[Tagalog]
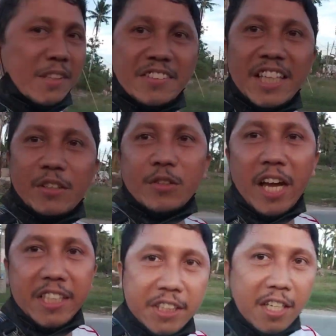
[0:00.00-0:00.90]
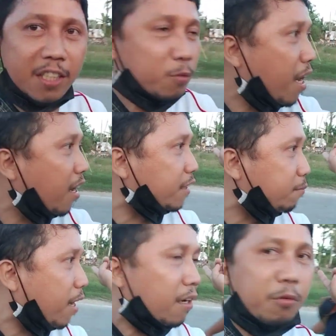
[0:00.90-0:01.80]
patintiro guys, dia sa tubang at
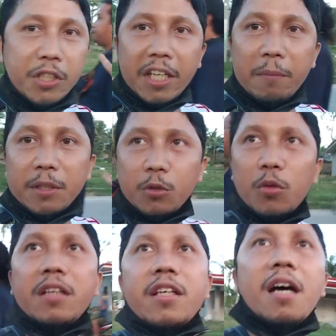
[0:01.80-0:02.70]
bang. Pwede kayo magdudula